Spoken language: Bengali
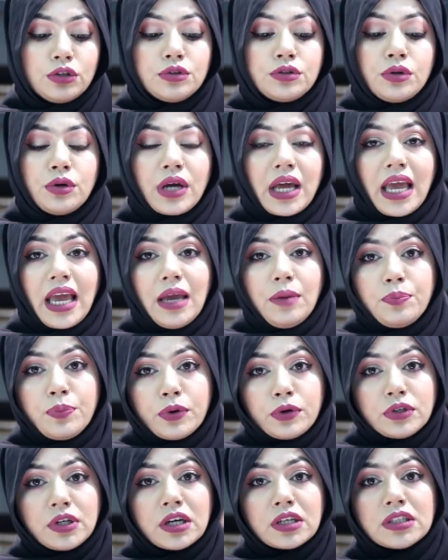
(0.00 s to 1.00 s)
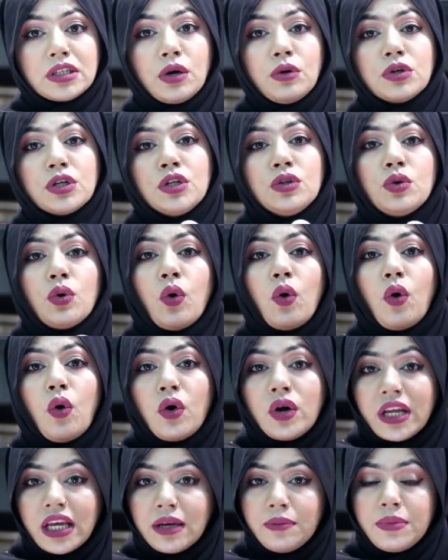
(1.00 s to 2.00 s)
সো এই প্রোডাক্টটাও কিন্তু
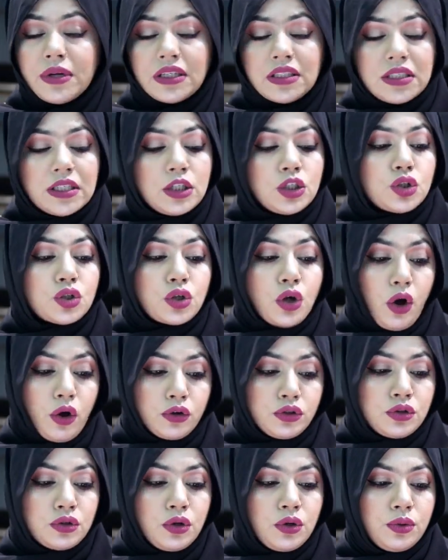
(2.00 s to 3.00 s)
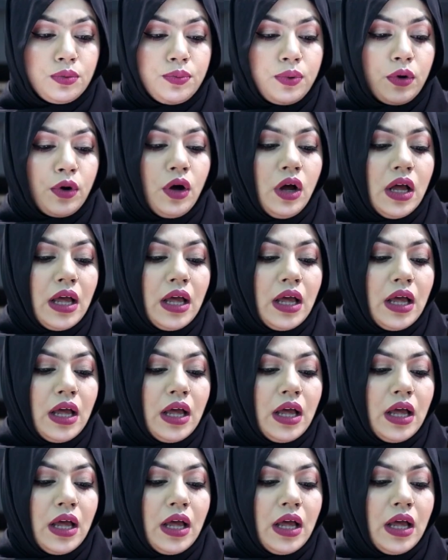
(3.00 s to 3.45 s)
অনেক বেশি সহজলভ্য